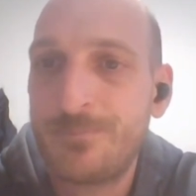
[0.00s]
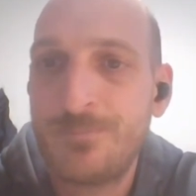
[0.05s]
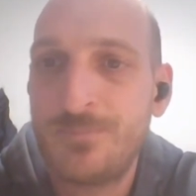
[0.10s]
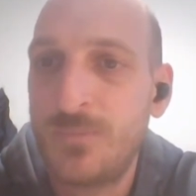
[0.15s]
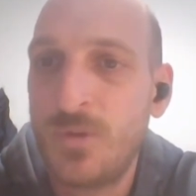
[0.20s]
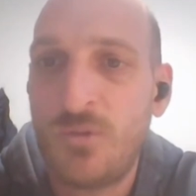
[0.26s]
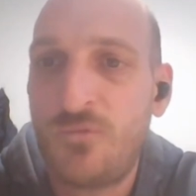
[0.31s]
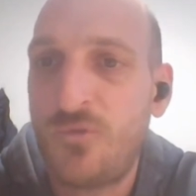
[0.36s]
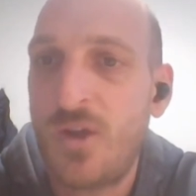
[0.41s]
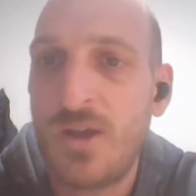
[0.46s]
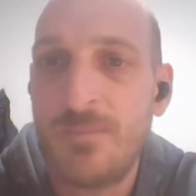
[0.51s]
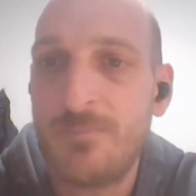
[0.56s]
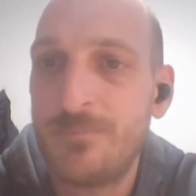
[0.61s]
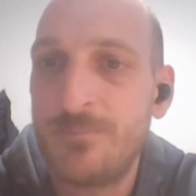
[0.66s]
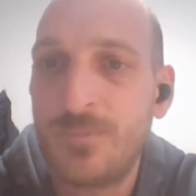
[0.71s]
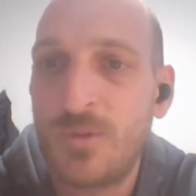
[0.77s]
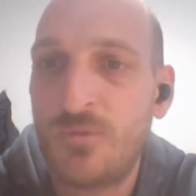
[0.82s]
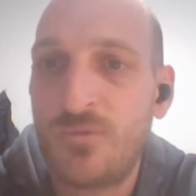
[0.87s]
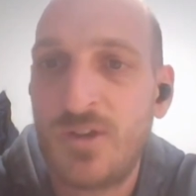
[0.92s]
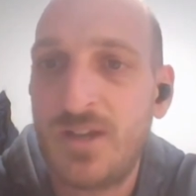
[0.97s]
no fue,
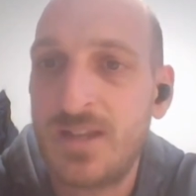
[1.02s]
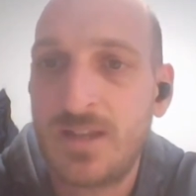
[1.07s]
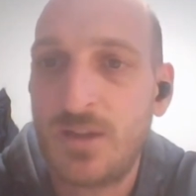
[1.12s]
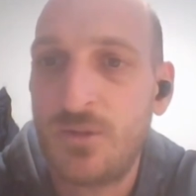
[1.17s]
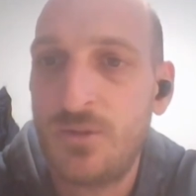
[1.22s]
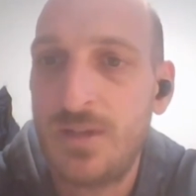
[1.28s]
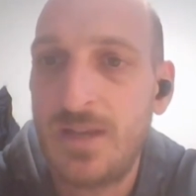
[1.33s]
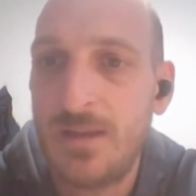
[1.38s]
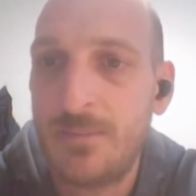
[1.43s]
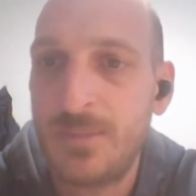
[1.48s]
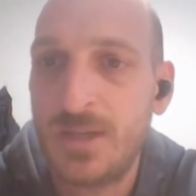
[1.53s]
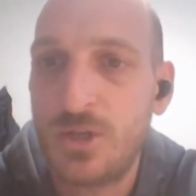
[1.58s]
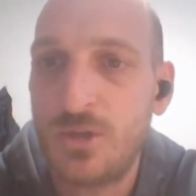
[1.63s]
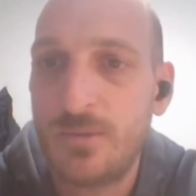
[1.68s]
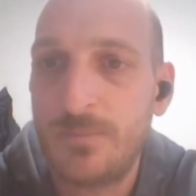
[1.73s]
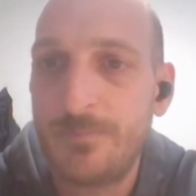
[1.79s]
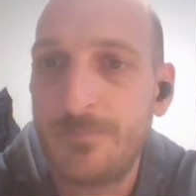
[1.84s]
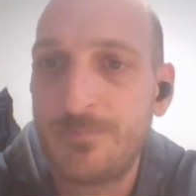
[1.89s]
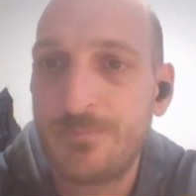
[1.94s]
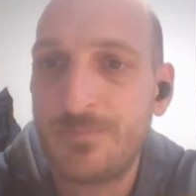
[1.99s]
no mm. fue el Estado Islámico.
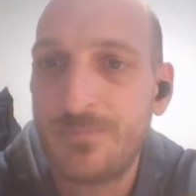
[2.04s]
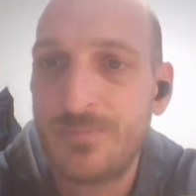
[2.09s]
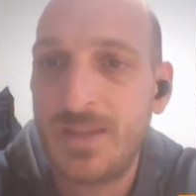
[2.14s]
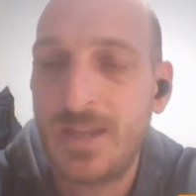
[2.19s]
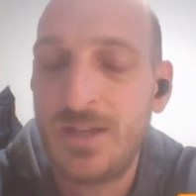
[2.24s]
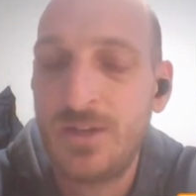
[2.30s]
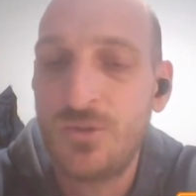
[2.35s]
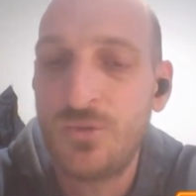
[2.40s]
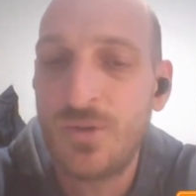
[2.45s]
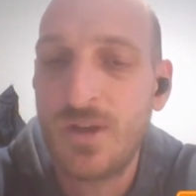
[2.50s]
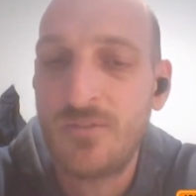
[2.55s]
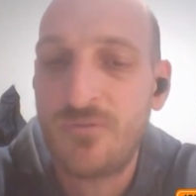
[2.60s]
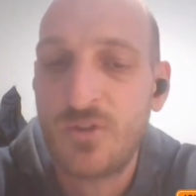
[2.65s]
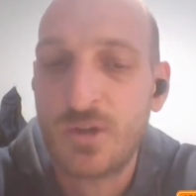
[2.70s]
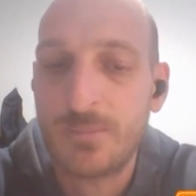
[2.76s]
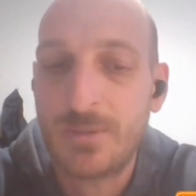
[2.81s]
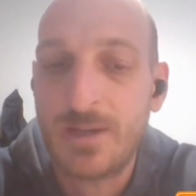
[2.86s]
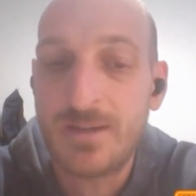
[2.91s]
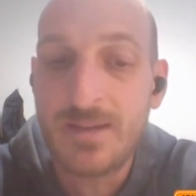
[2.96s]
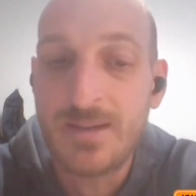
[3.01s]
De ninguna forma.